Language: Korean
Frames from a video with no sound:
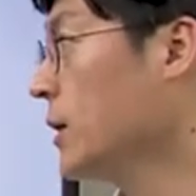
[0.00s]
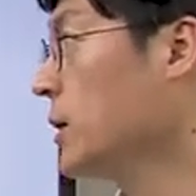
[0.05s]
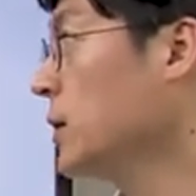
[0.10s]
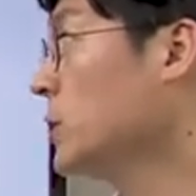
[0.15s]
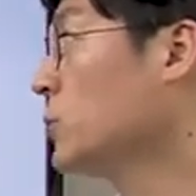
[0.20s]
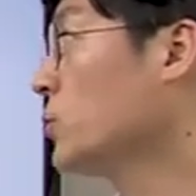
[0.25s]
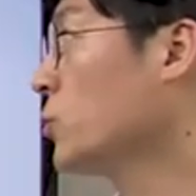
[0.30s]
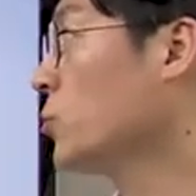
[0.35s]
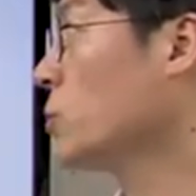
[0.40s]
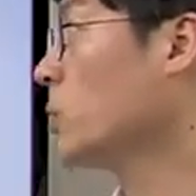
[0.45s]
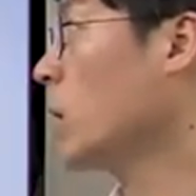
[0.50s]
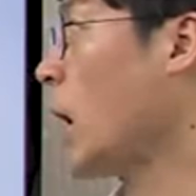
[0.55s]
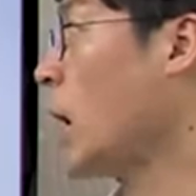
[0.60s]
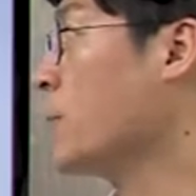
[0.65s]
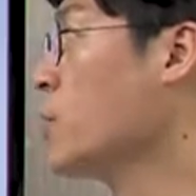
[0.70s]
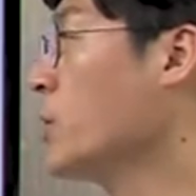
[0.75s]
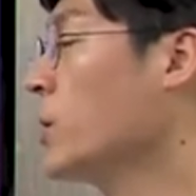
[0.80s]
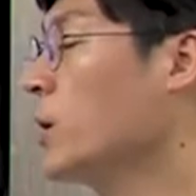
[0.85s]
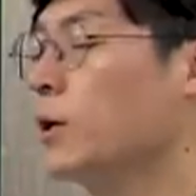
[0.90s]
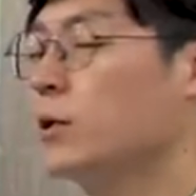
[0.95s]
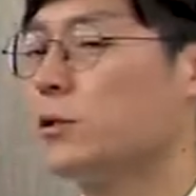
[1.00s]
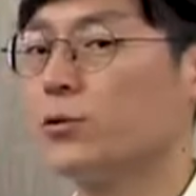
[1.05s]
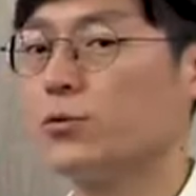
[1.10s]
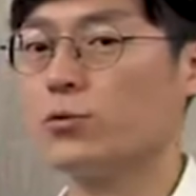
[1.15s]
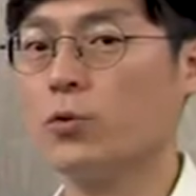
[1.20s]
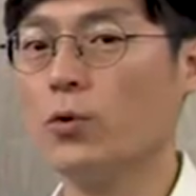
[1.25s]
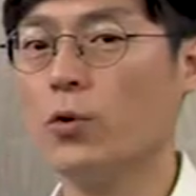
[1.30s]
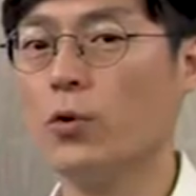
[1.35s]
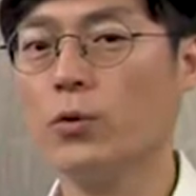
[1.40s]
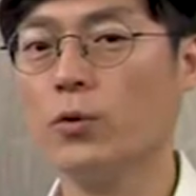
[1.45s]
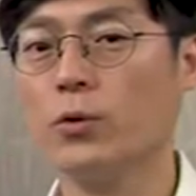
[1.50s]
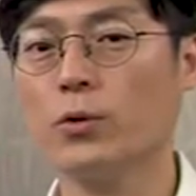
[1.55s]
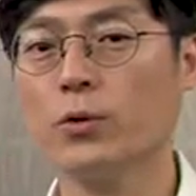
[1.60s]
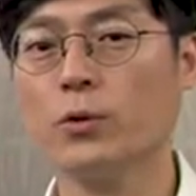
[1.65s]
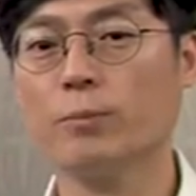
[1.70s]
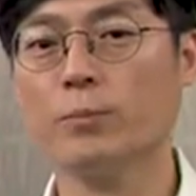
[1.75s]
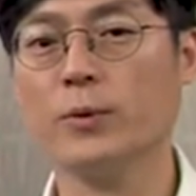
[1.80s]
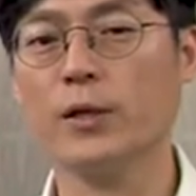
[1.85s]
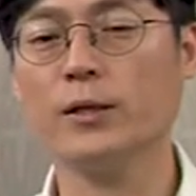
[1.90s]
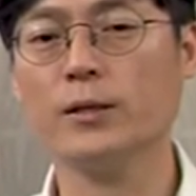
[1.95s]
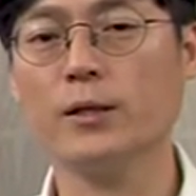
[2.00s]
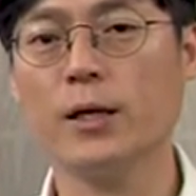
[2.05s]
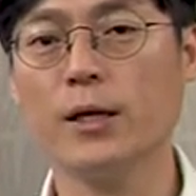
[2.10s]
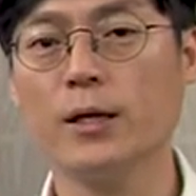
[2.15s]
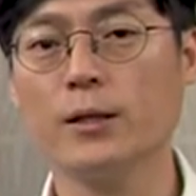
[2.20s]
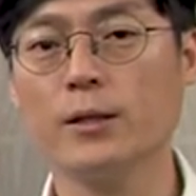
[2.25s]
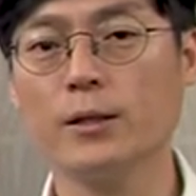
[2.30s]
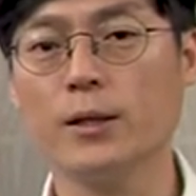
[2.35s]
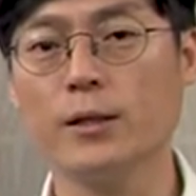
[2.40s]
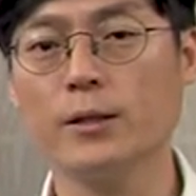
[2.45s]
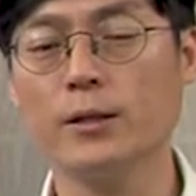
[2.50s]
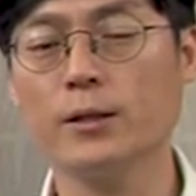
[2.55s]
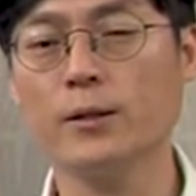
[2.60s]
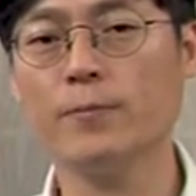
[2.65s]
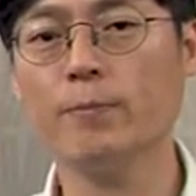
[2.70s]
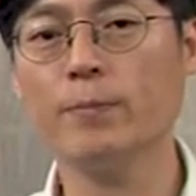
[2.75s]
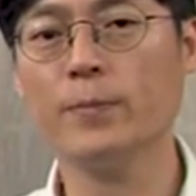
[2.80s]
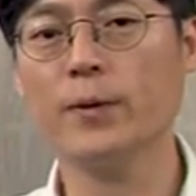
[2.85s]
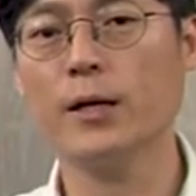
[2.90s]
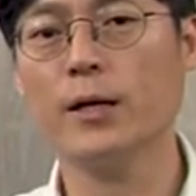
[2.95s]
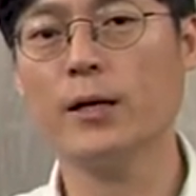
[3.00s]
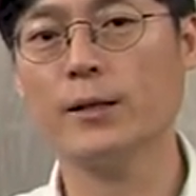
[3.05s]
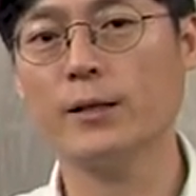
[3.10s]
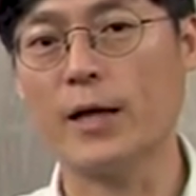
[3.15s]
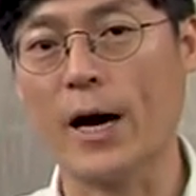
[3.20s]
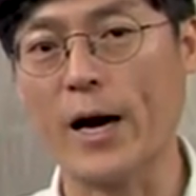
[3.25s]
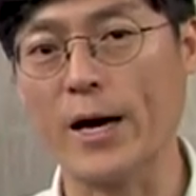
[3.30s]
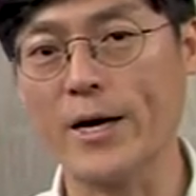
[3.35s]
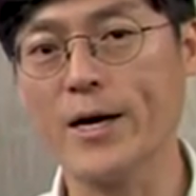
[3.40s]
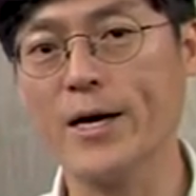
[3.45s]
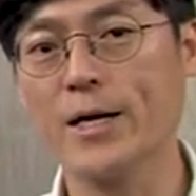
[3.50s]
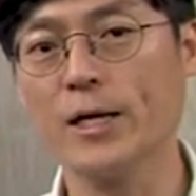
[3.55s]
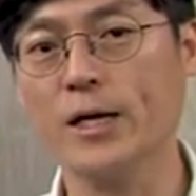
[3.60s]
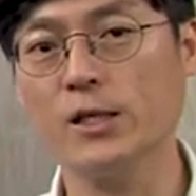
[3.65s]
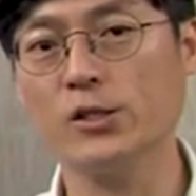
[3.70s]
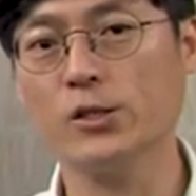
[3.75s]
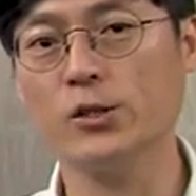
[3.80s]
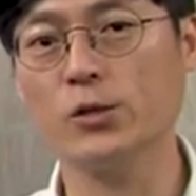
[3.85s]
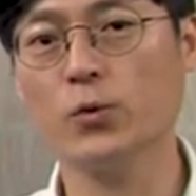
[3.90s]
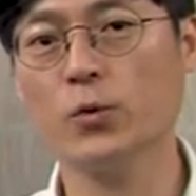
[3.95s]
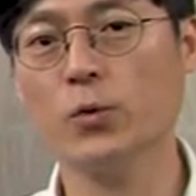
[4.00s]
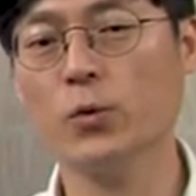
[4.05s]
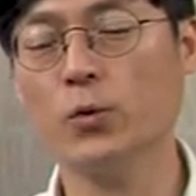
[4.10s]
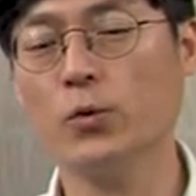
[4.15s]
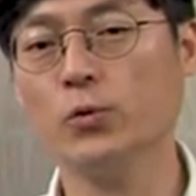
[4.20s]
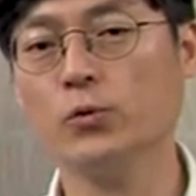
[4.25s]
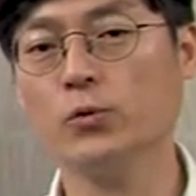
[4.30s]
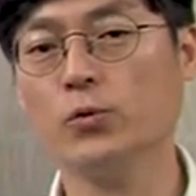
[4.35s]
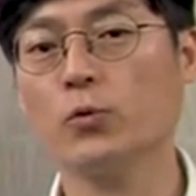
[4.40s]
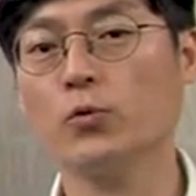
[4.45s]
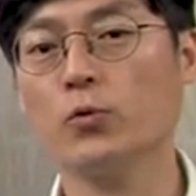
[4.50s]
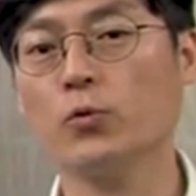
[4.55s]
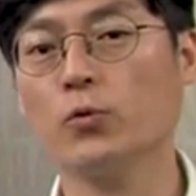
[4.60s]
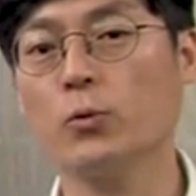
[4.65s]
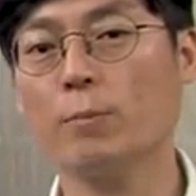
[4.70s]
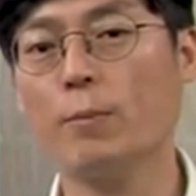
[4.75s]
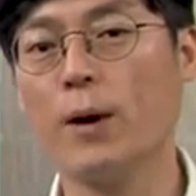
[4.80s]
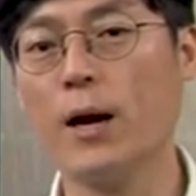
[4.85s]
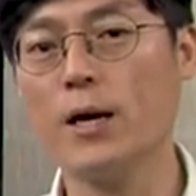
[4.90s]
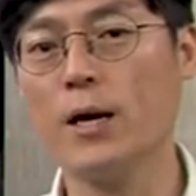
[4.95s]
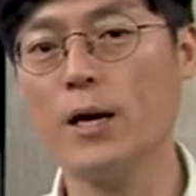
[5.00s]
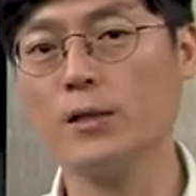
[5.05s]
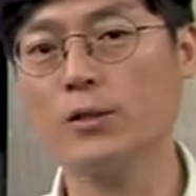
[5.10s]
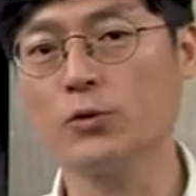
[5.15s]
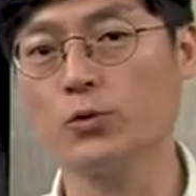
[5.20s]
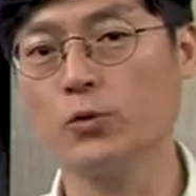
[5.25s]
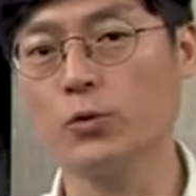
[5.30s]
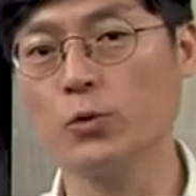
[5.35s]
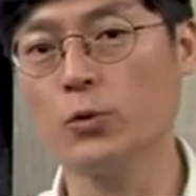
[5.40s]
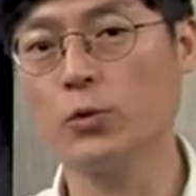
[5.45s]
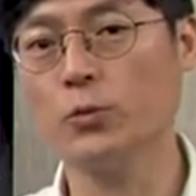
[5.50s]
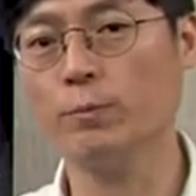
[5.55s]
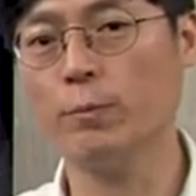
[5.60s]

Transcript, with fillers: 이쪽으로 가면 갈수록 빅데이터는 다양해지고 속도도 빨라지고